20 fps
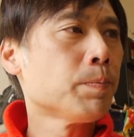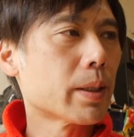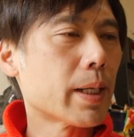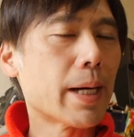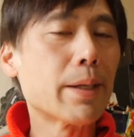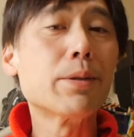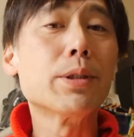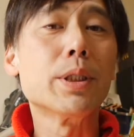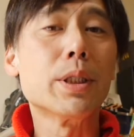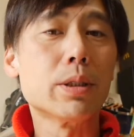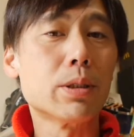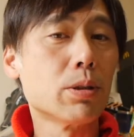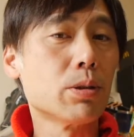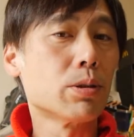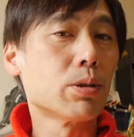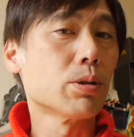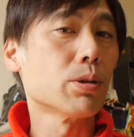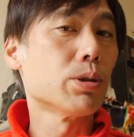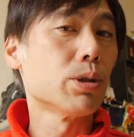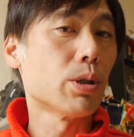軽いんです、
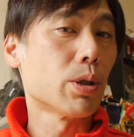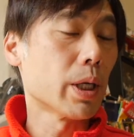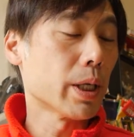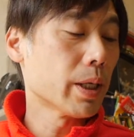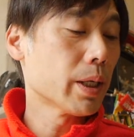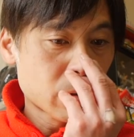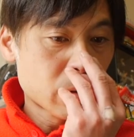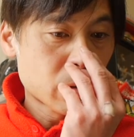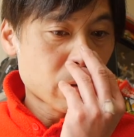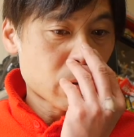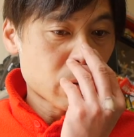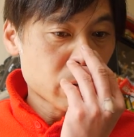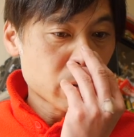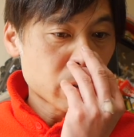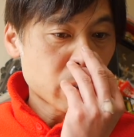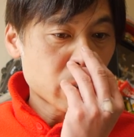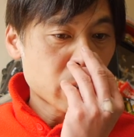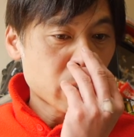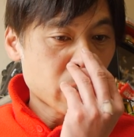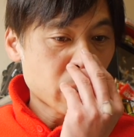症状がね。こん
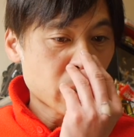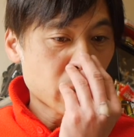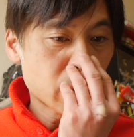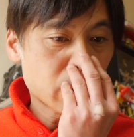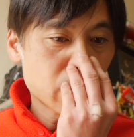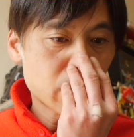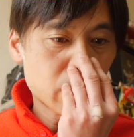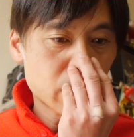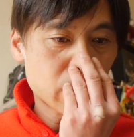なにね、